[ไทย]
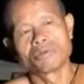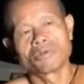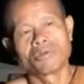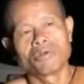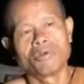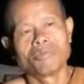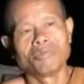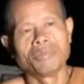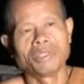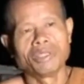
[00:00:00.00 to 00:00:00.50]
สุ
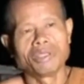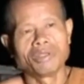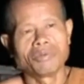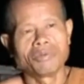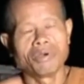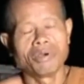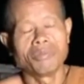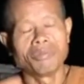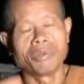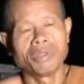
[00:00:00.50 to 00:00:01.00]
ขก็
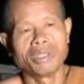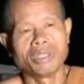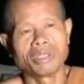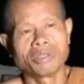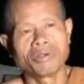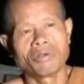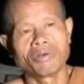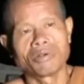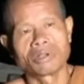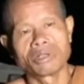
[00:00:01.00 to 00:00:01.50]
มีความ
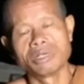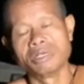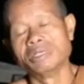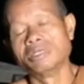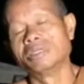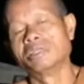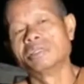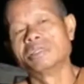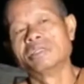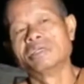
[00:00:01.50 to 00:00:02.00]
ดีก็
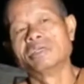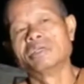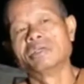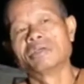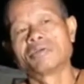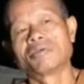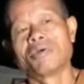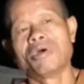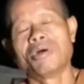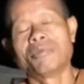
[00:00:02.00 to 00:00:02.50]
เกิด
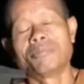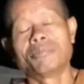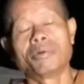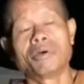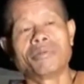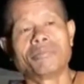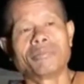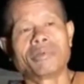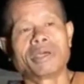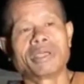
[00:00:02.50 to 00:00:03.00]
ค
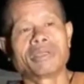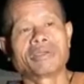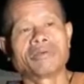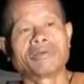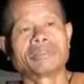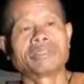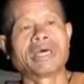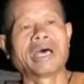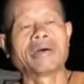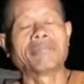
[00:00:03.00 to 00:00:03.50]
วามปลอด
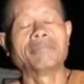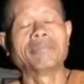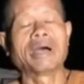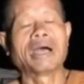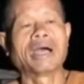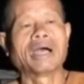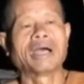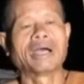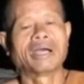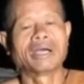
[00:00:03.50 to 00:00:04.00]
ภัยก็ตา
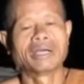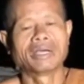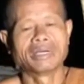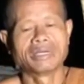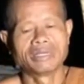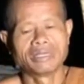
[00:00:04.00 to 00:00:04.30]
มมา